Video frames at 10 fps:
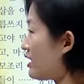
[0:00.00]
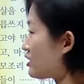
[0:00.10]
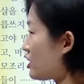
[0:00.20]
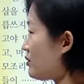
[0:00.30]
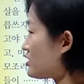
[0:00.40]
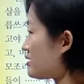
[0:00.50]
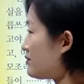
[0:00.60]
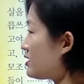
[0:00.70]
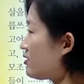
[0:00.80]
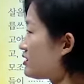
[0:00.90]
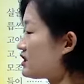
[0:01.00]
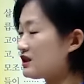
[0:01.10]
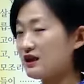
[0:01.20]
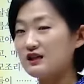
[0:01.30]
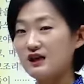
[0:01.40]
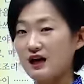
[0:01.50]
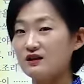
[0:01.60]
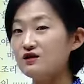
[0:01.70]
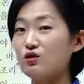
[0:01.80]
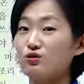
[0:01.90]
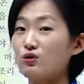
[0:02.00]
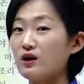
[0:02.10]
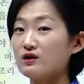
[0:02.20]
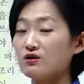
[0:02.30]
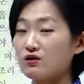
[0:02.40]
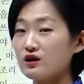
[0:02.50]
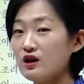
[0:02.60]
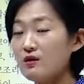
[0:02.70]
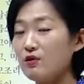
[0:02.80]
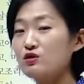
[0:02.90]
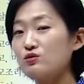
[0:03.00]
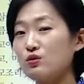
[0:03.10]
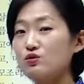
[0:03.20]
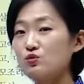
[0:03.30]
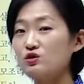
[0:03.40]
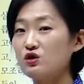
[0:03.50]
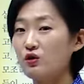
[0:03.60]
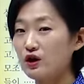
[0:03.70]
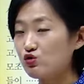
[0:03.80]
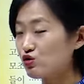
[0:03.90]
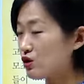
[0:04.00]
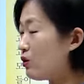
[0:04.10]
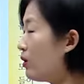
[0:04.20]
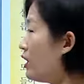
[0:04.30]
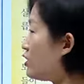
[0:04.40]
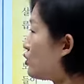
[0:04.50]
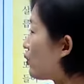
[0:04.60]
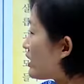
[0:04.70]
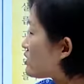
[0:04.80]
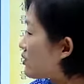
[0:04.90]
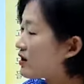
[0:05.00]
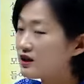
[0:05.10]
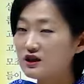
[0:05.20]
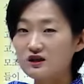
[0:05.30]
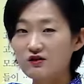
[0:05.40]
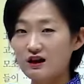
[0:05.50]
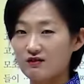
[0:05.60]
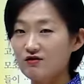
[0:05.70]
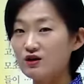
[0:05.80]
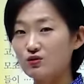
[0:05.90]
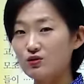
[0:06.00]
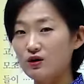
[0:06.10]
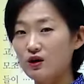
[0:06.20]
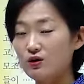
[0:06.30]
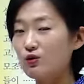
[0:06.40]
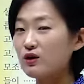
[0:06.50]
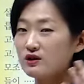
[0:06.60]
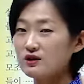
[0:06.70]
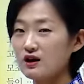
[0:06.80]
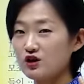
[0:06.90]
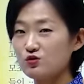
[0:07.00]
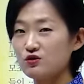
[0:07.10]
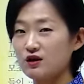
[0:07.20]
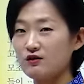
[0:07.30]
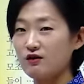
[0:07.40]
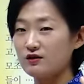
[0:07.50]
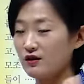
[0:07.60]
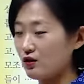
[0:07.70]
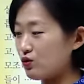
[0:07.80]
그러면 십 년이 지나지 않은 연도라는 거를 머릿속으로 좀 기억을 해주시고 요게 정확히 기억이 안 나도 그렇게 생각해주면 될 것 같아요.